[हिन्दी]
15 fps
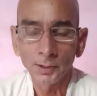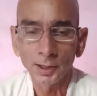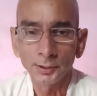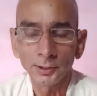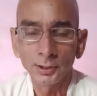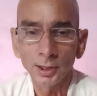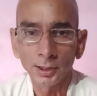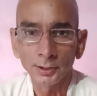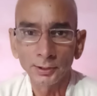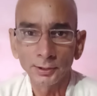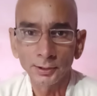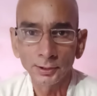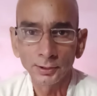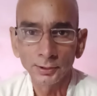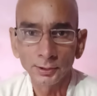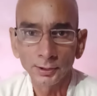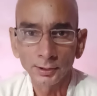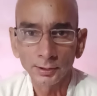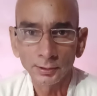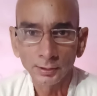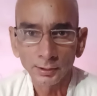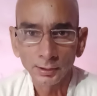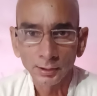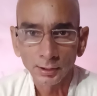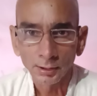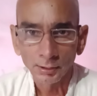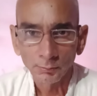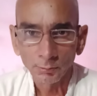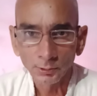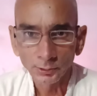पानी लाने के लिए
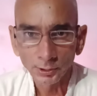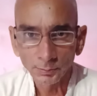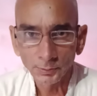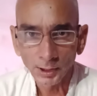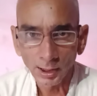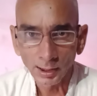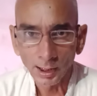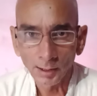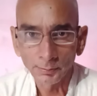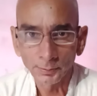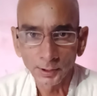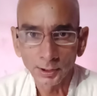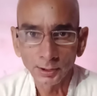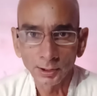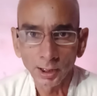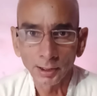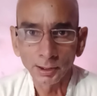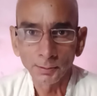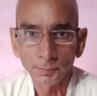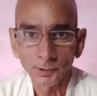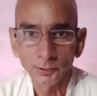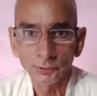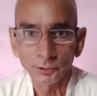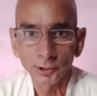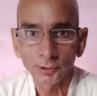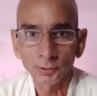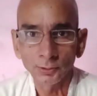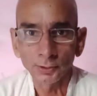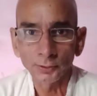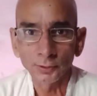वो जब तालाब के किनारे पहुँचे
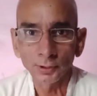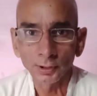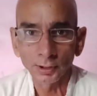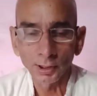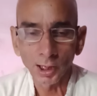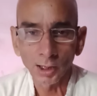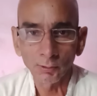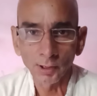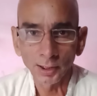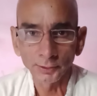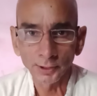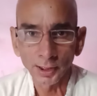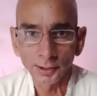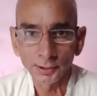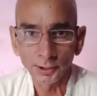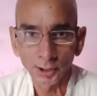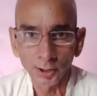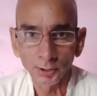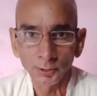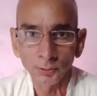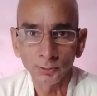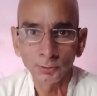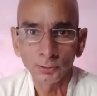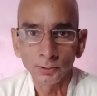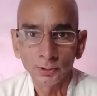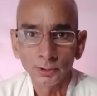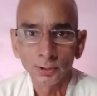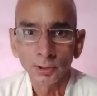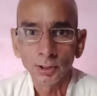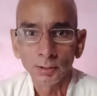तो किसी की आवाज़ आई ठहरो
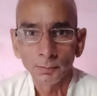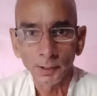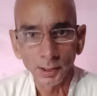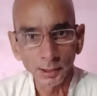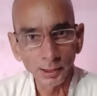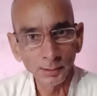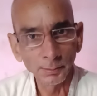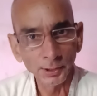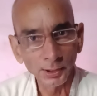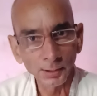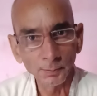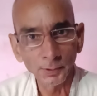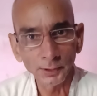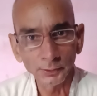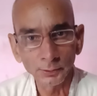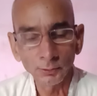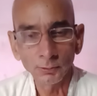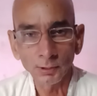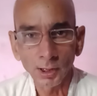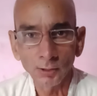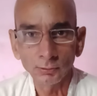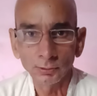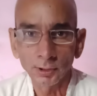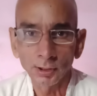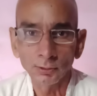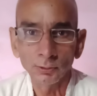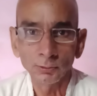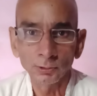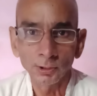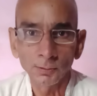पहले मेरे प्रश्नों का उत्तर
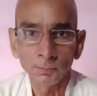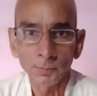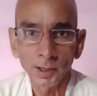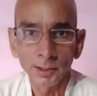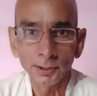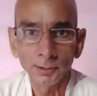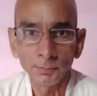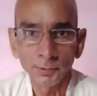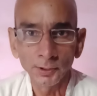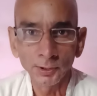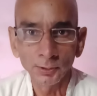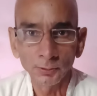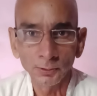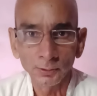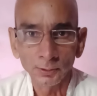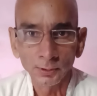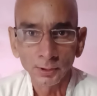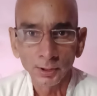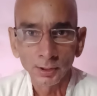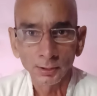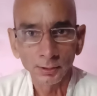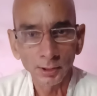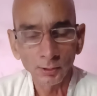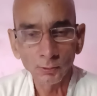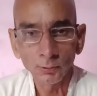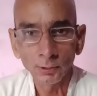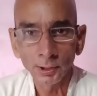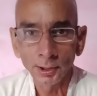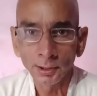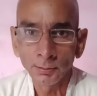दो तब पानी पियो नकुल
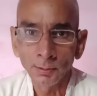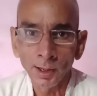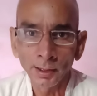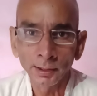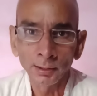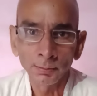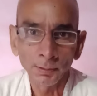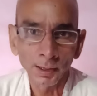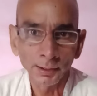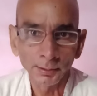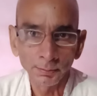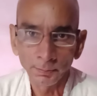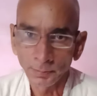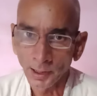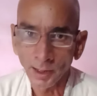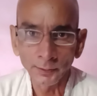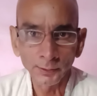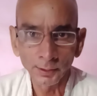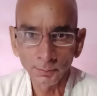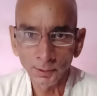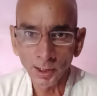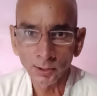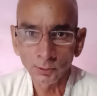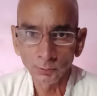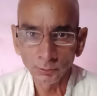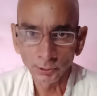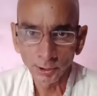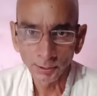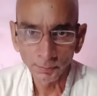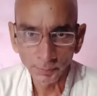नहीं माने पानी प्यास से व्याकुल
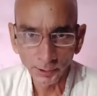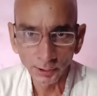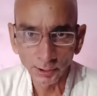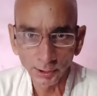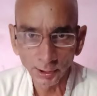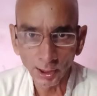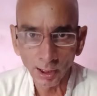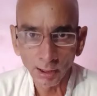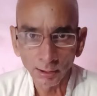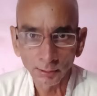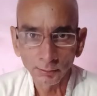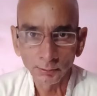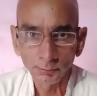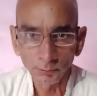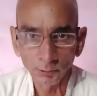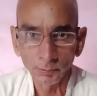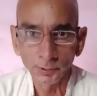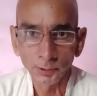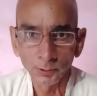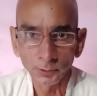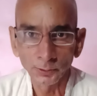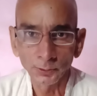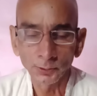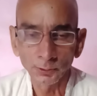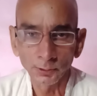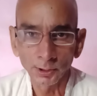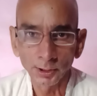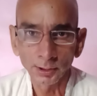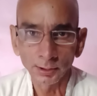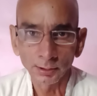थे पी लिया वो बेहोश हो
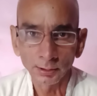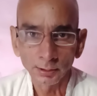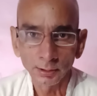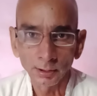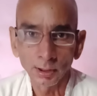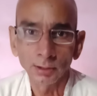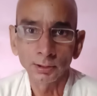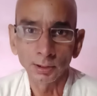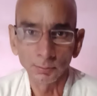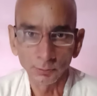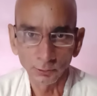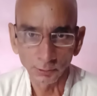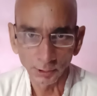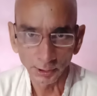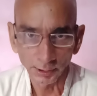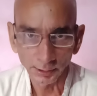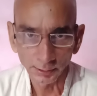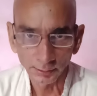गए ख़त्म हो गए